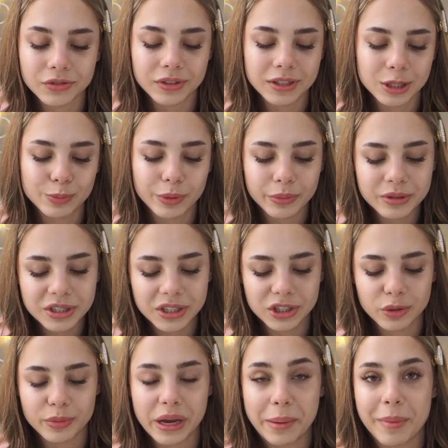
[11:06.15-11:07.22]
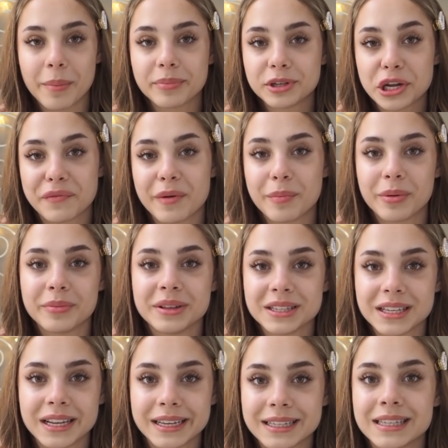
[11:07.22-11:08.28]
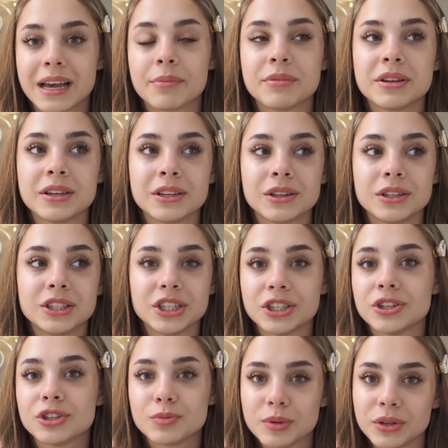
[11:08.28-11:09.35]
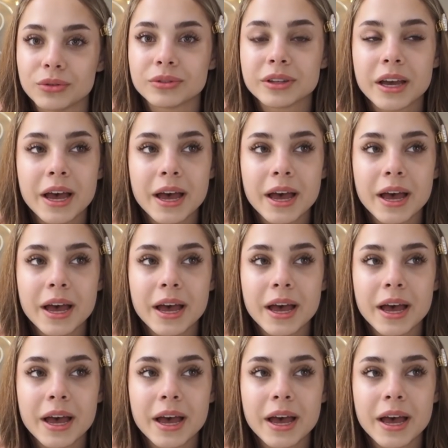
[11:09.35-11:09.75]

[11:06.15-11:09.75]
więc pomyślcie sobie, jak mam przerwę pomiędzy lekcjami 10 minut,